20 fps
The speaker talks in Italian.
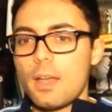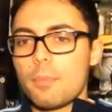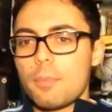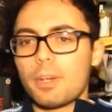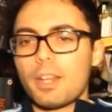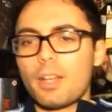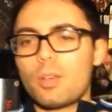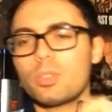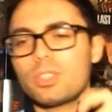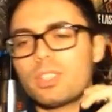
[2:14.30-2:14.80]

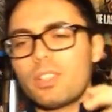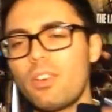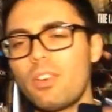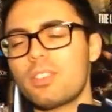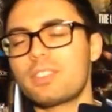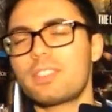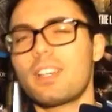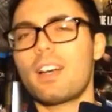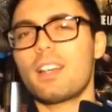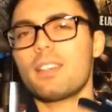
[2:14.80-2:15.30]
perché questa
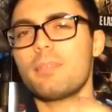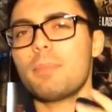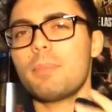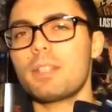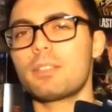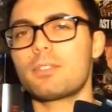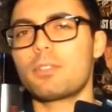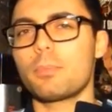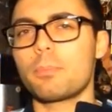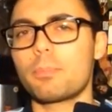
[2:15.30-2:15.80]
volta ha in
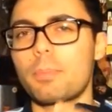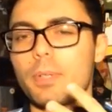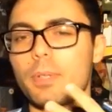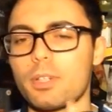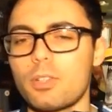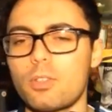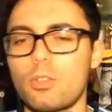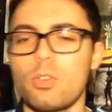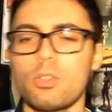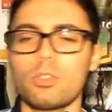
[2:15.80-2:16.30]
mente un
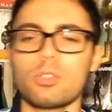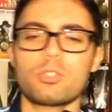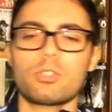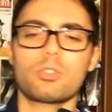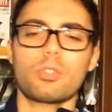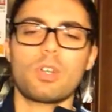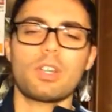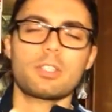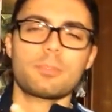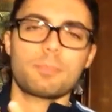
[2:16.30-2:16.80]

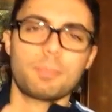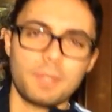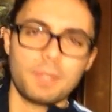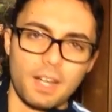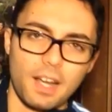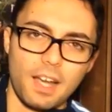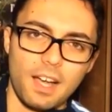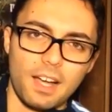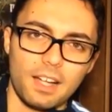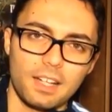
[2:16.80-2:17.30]
percorso a
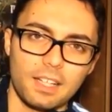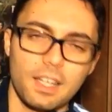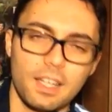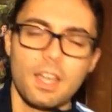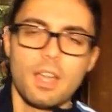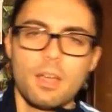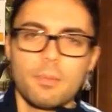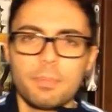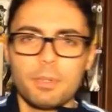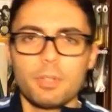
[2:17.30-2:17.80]
spirale,
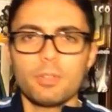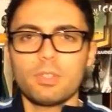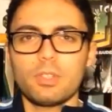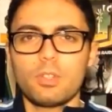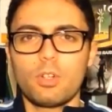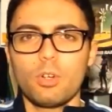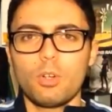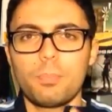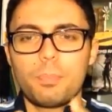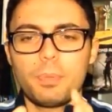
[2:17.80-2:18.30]
pieno di
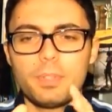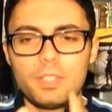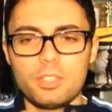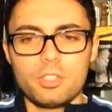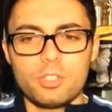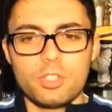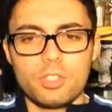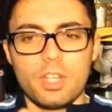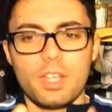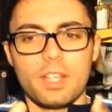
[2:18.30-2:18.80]
colpi di
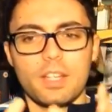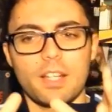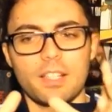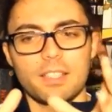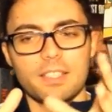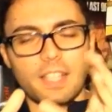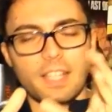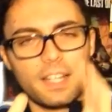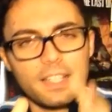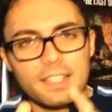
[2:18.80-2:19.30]
scena,
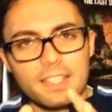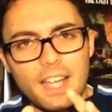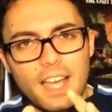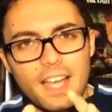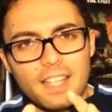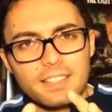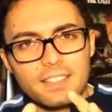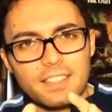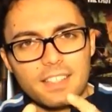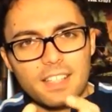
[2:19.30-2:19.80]

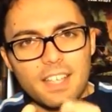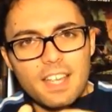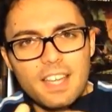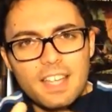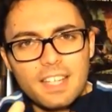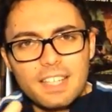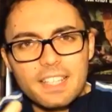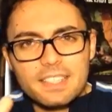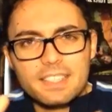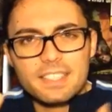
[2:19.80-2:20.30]
scalinate
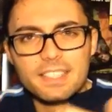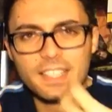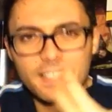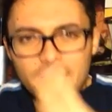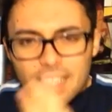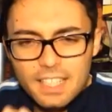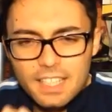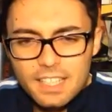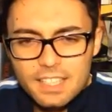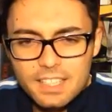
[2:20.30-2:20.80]
che
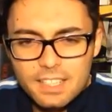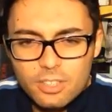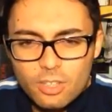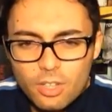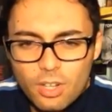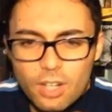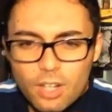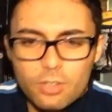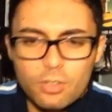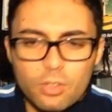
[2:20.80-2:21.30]

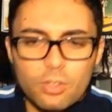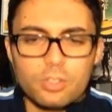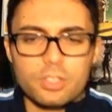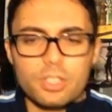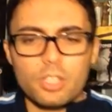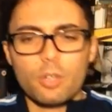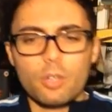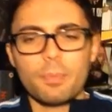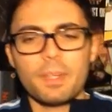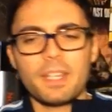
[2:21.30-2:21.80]
scricchiolano
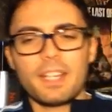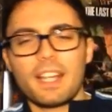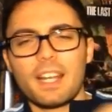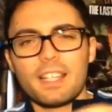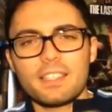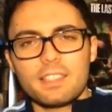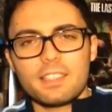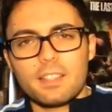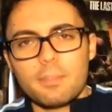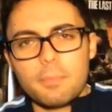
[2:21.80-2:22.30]
così come i
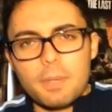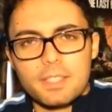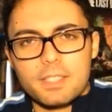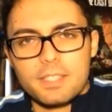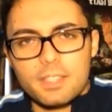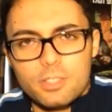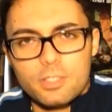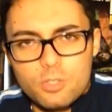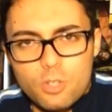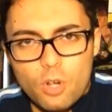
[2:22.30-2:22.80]
caratteri
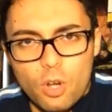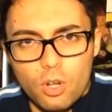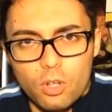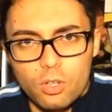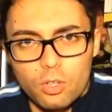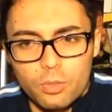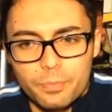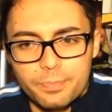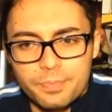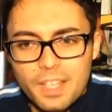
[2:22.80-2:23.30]
messi in
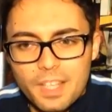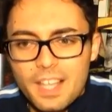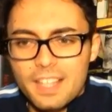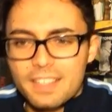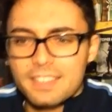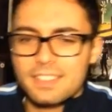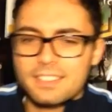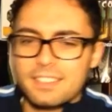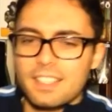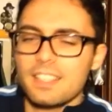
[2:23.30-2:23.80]
gioco.
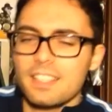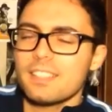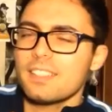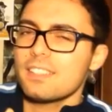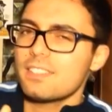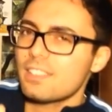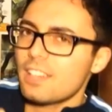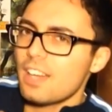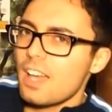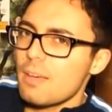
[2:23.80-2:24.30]
Dettagli di
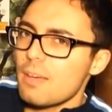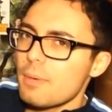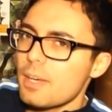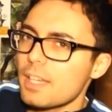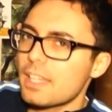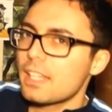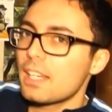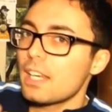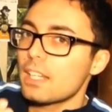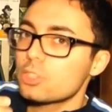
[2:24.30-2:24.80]
trama
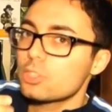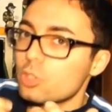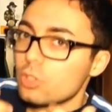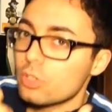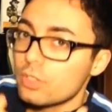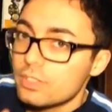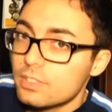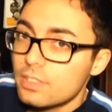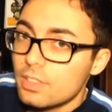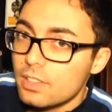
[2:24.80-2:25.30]
che
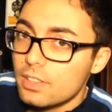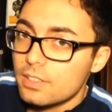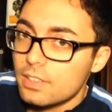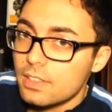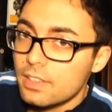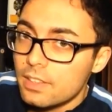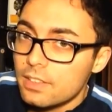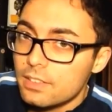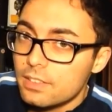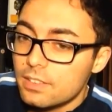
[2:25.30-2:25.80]
lasciano
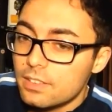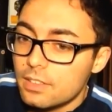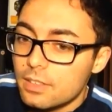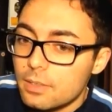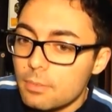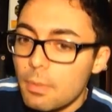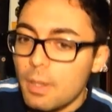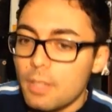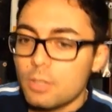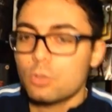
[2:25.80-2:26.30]
interdetti,
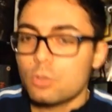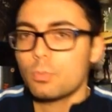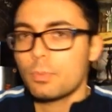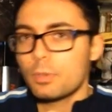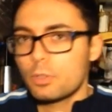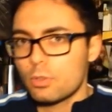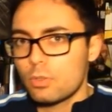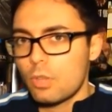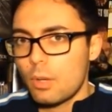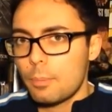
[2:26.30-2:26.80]
ma
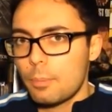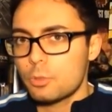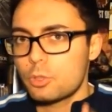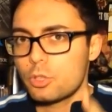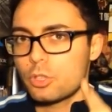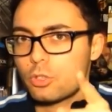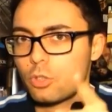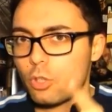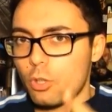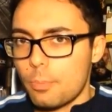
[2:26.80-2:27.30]
subito dopo
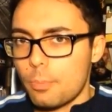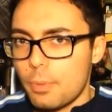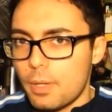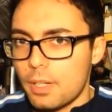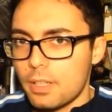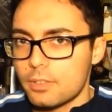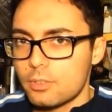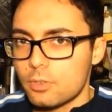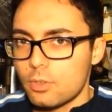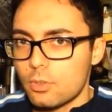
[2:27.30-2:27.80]
ci
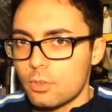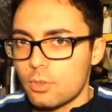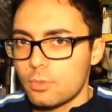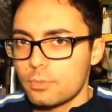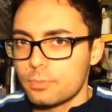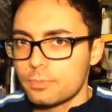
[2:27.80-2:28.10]
sorprendono.